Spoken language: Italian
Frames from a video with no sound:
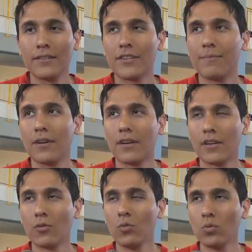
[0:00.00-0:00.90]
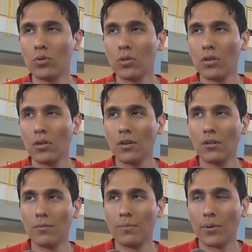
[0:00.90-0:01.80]
ci abbiamo creduto,
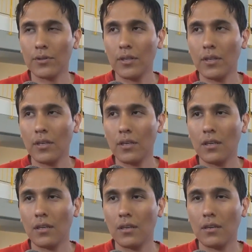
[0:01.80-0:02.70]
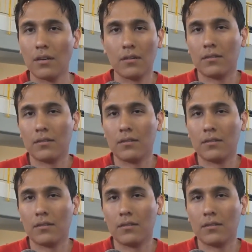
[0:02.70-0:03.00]
un po' di eh,